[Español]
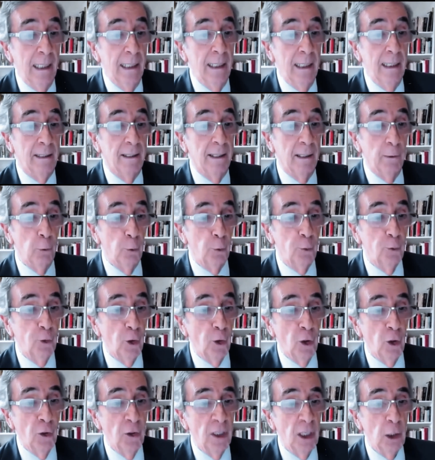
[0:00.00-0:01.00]
y
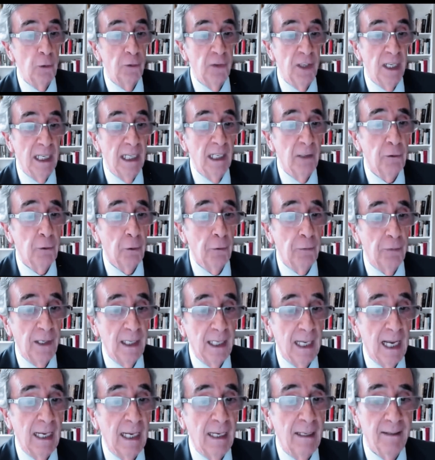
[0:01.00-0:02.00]
distribución de los ingresos
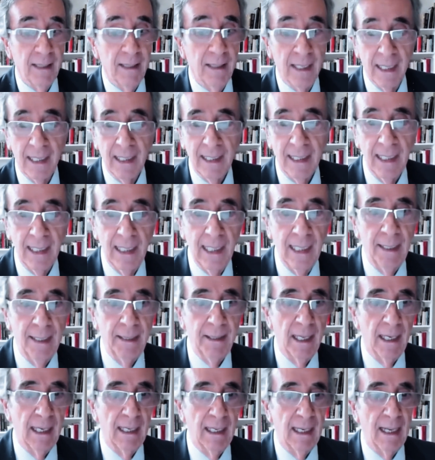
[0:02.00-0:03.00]
fiscales
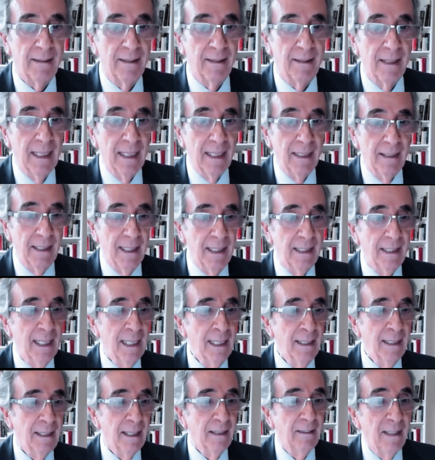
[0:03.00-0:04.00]
entre las
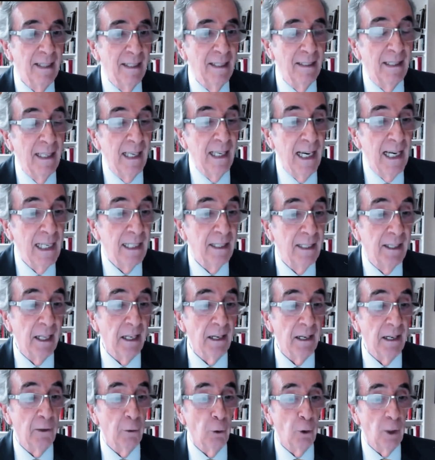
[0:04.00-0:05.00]
distintas entidades
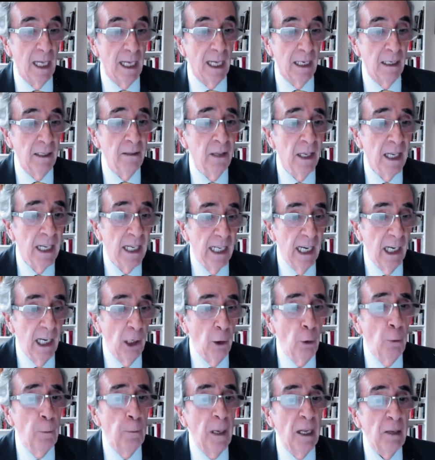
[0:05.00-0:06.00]
territoriales
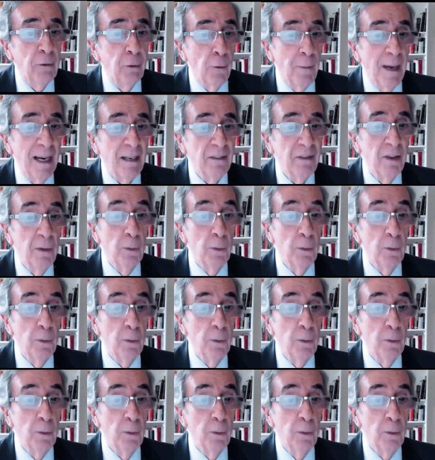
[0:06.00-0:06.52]
en un plazo